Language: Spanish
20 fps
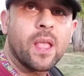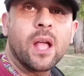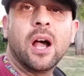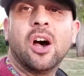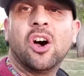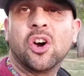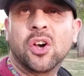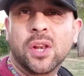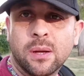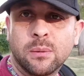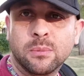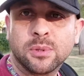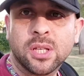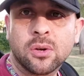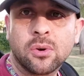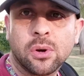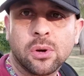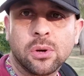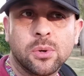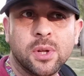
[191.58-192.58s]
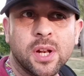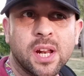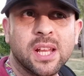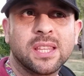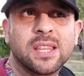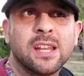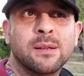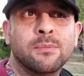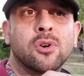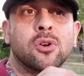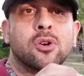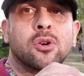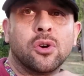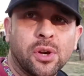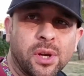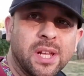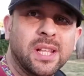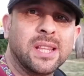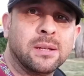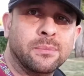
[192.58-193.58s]
Ahora vamos a corroborar que tenemos
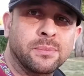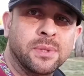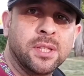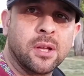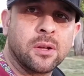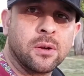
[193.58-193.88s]
correctamente